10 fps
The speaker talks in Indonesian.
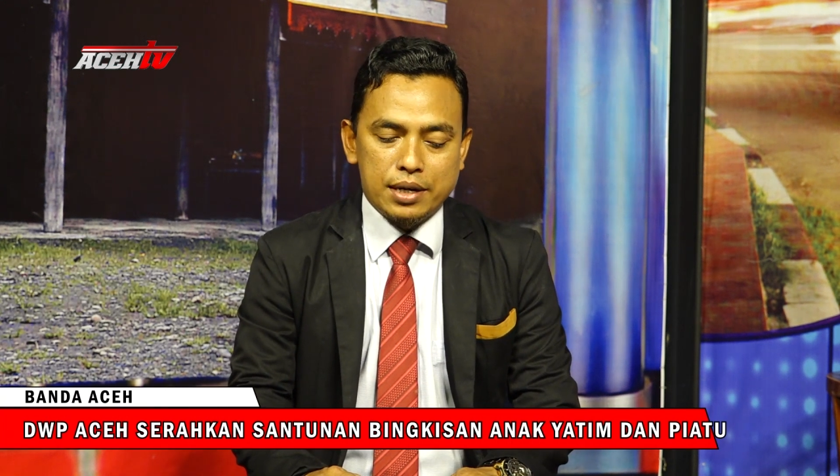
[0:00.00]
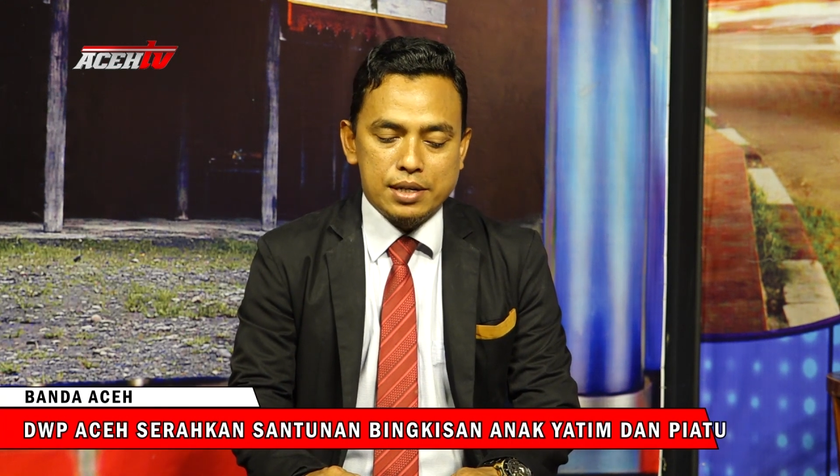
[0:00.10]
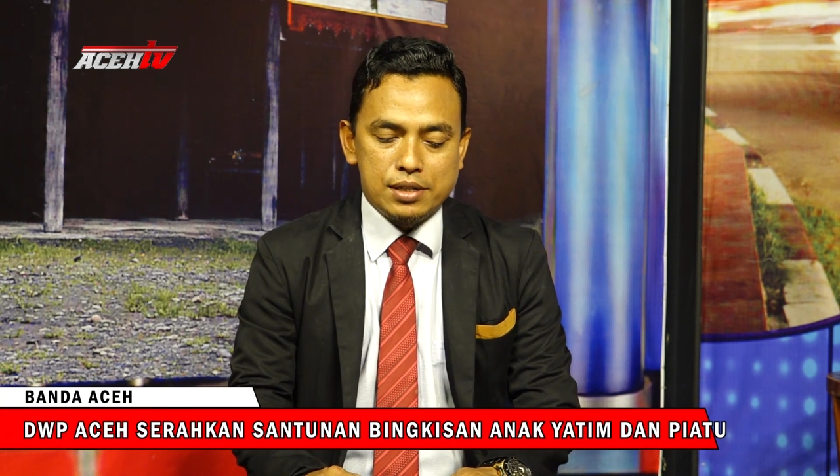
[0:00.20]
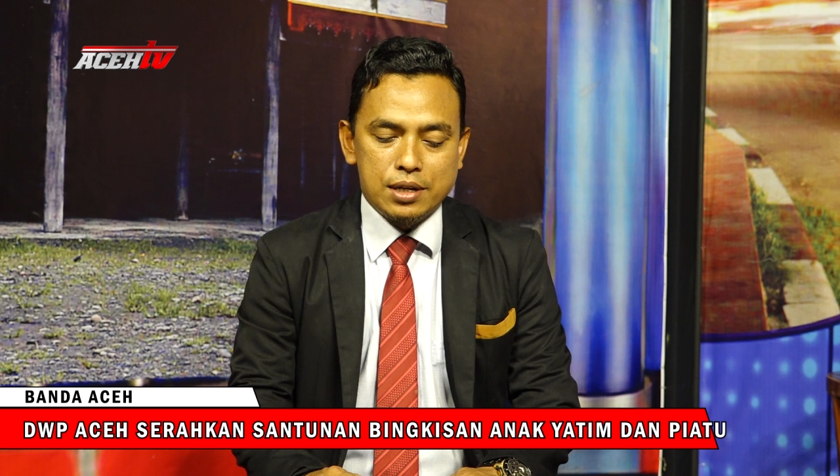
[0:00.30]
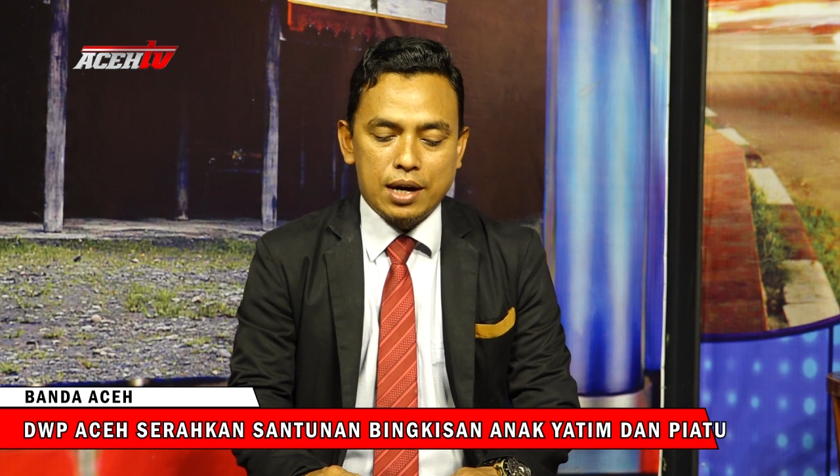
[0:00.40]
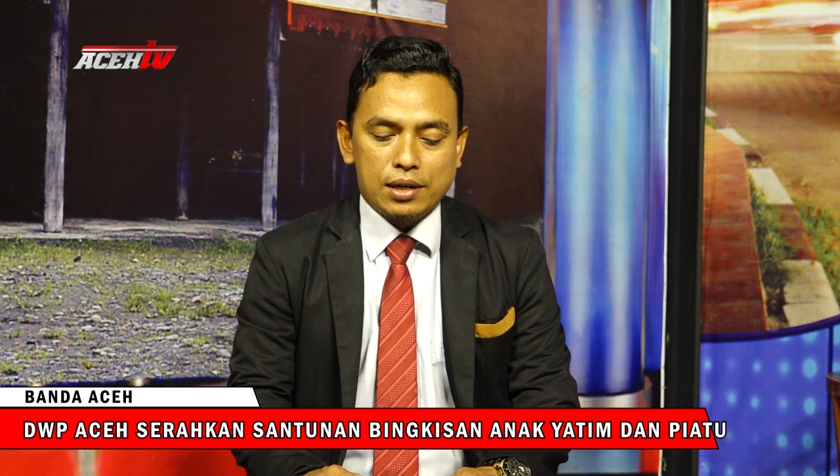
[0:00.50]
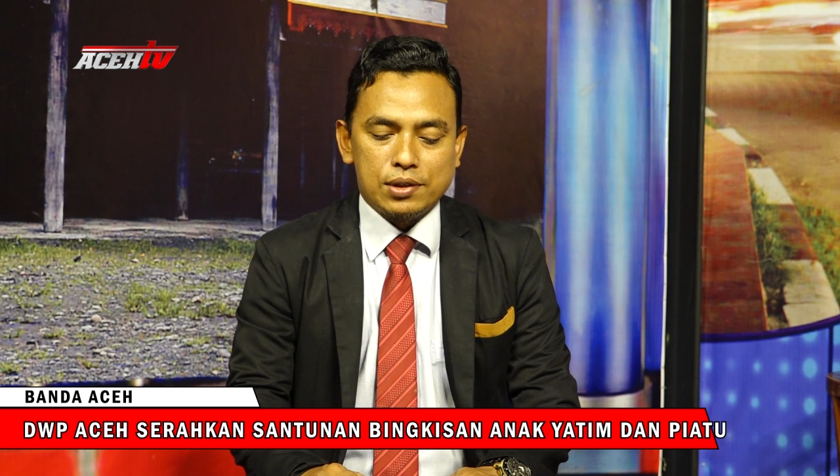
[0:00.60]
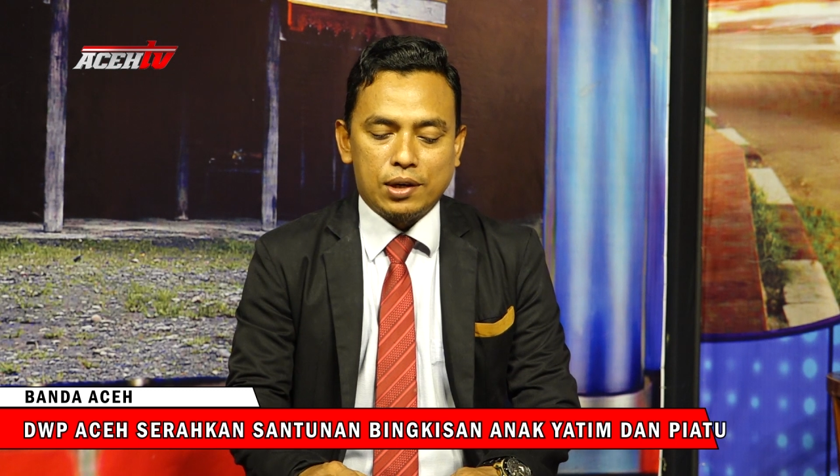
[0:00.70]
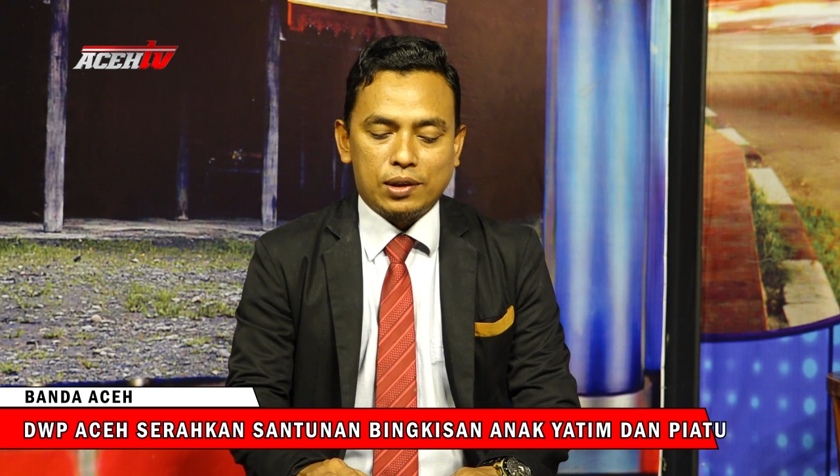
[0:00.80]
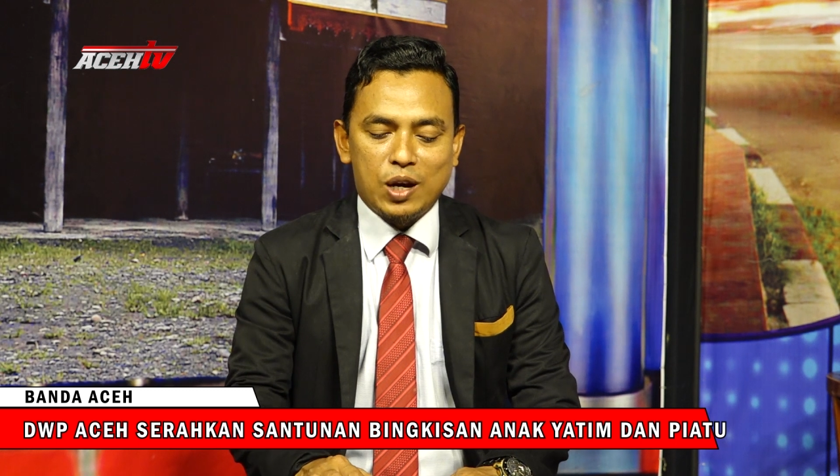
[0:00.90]
Hijriah
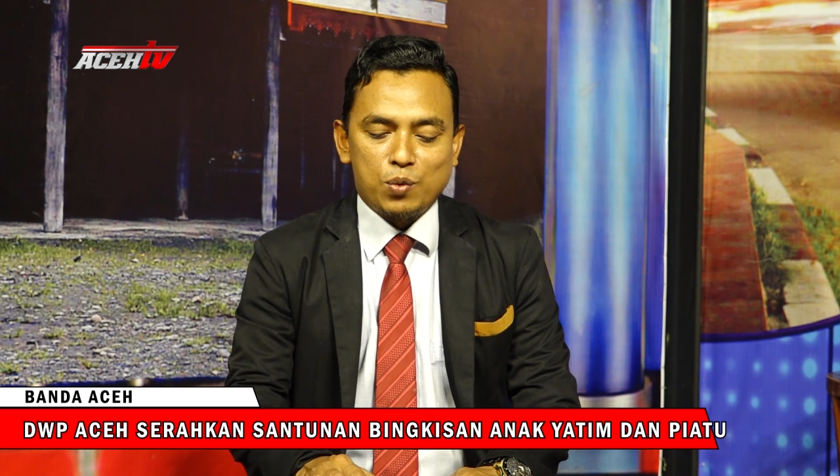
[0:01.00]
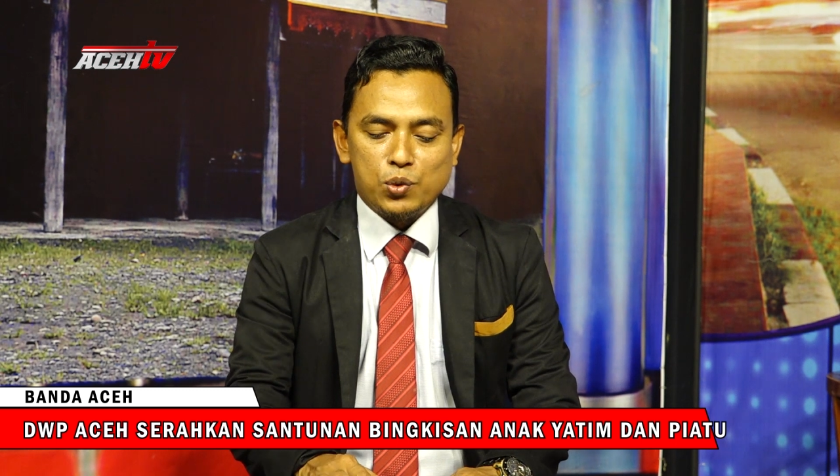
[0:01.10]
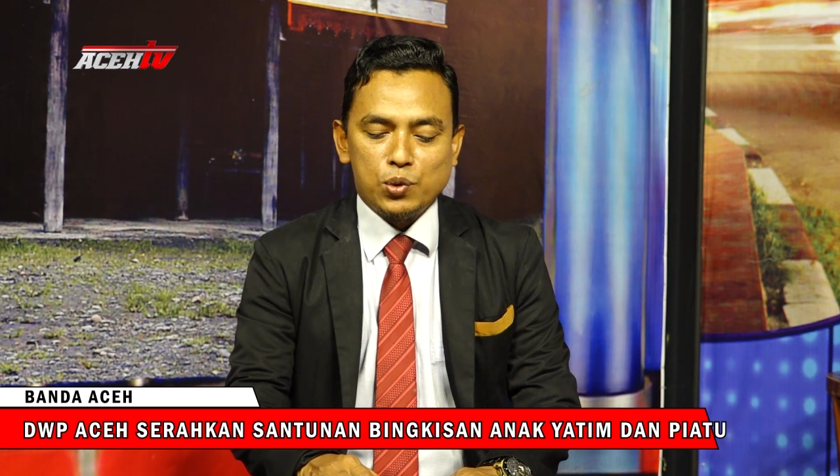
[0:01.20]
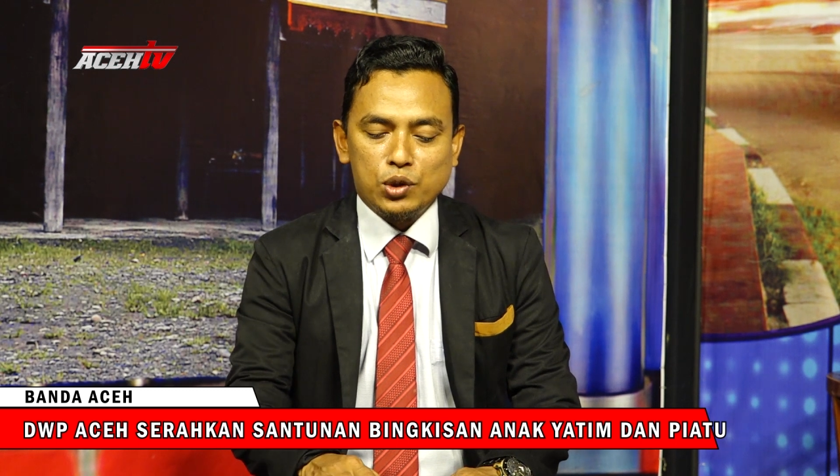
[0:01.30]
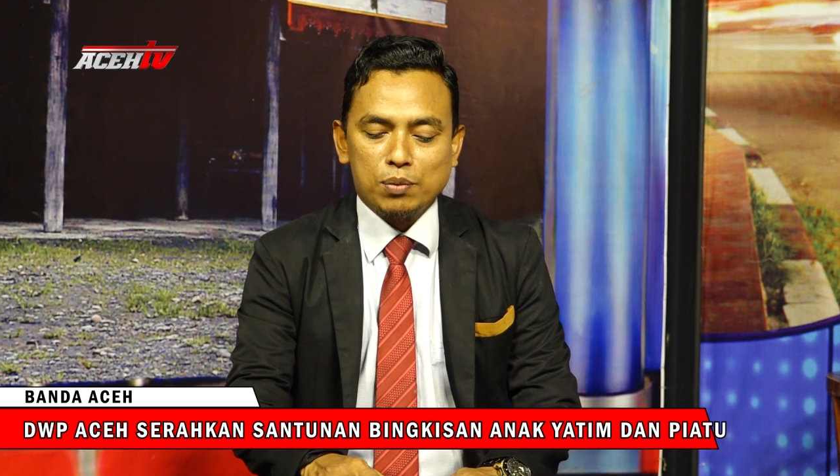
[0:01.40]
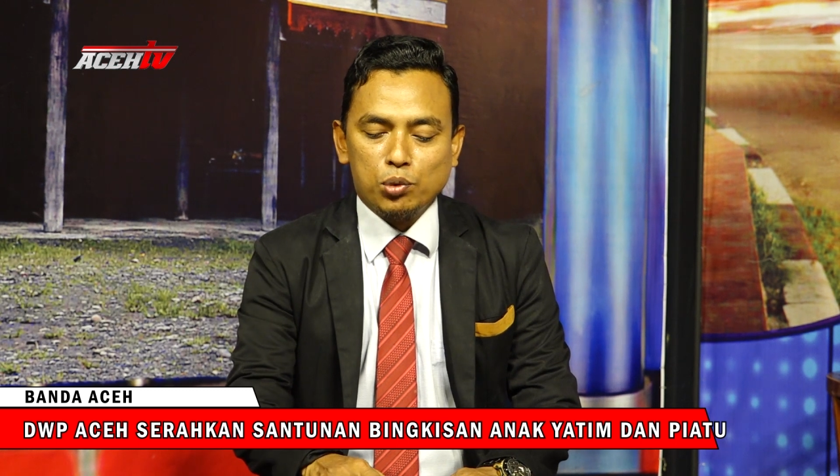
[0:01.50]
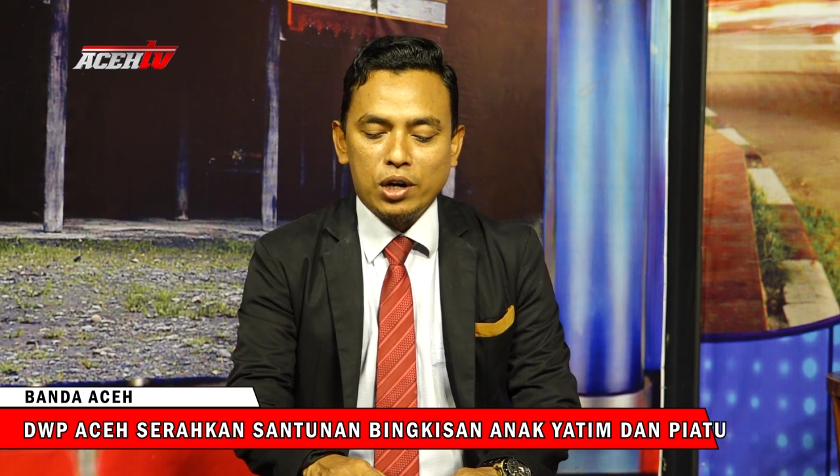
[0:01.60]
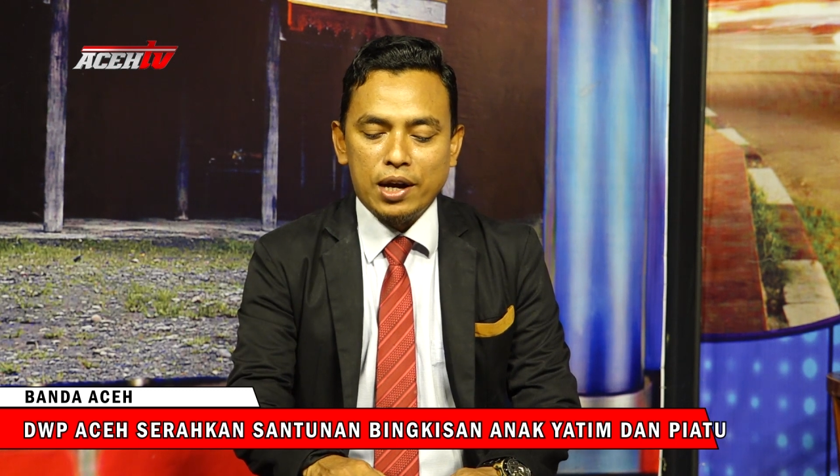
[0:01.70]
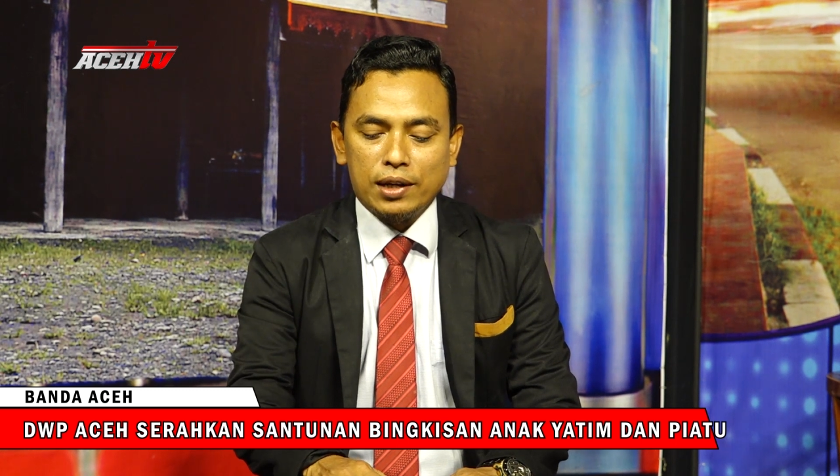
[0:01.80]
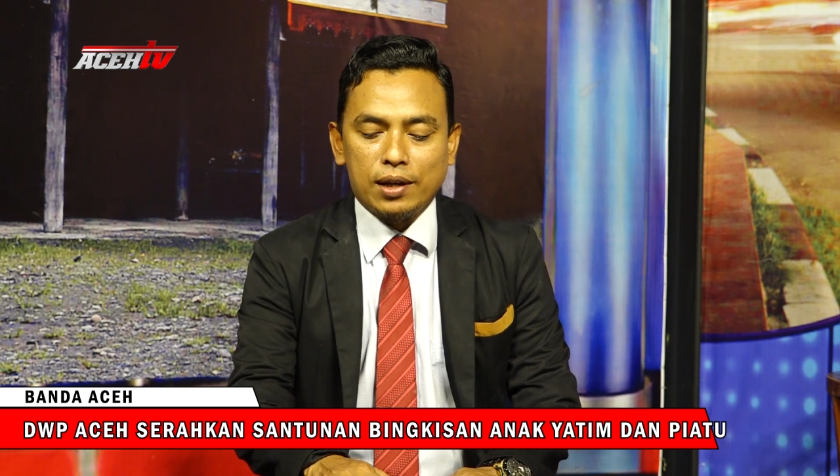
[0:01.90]
serta wujud
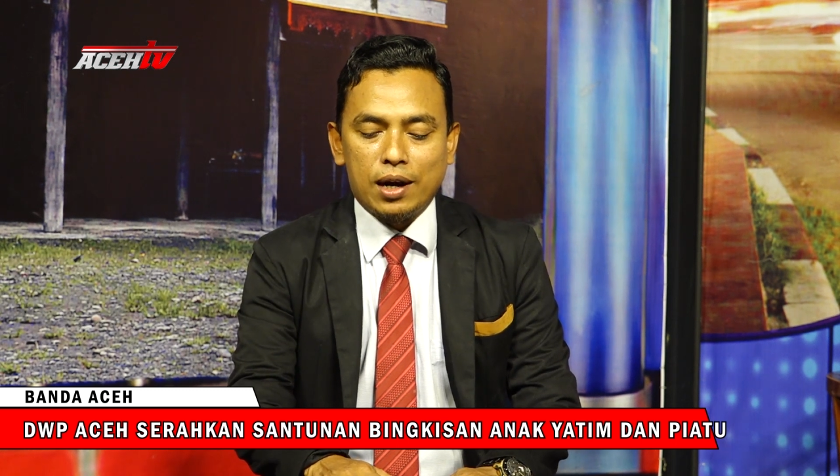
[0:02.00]
kepedulian